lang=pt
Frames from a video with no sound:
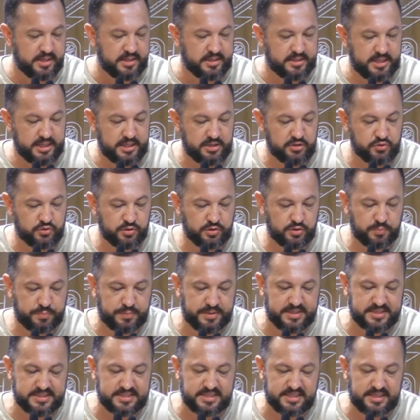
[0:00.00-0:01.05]
Desde ano
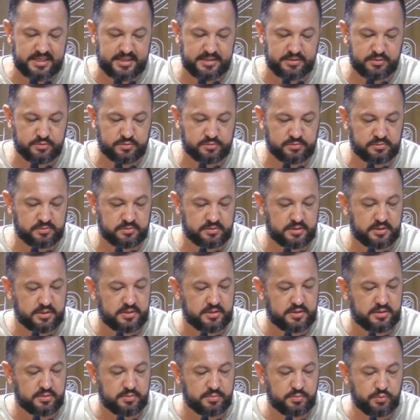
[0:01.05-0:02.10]
passado,
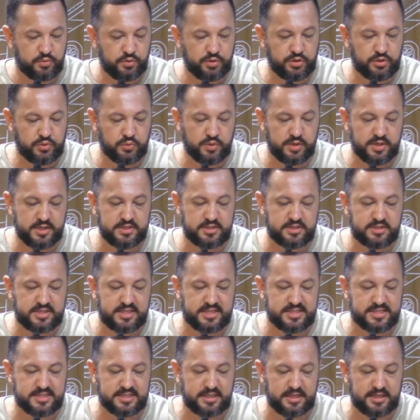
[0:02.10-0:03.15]
muito antes
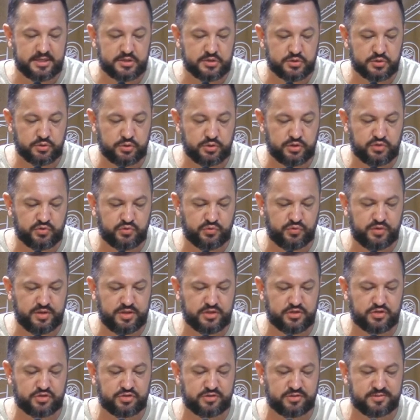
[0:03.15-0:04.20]
das eleições,
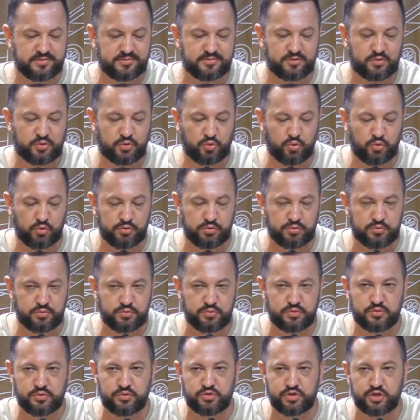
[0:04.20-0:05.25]
fiz
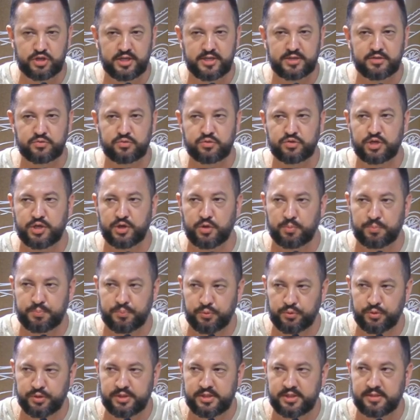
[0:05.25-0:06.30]
todos os gestos que eu
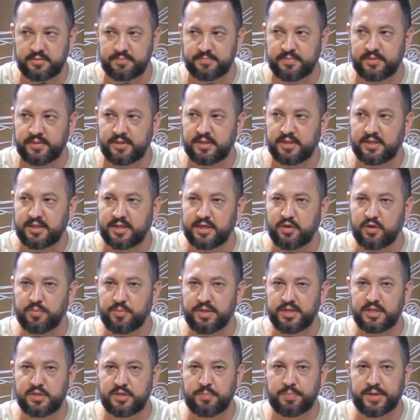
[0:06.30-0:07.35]
pude,
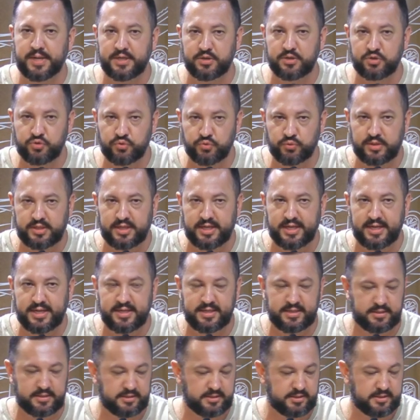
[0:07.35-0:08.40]
realmente para
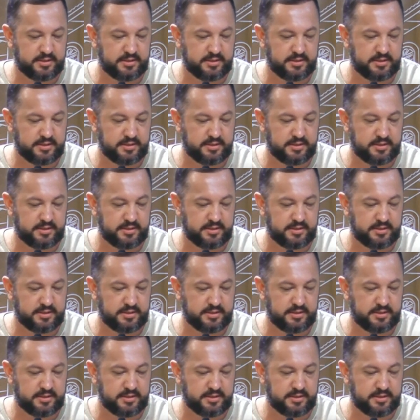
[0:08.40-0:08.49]
ajudar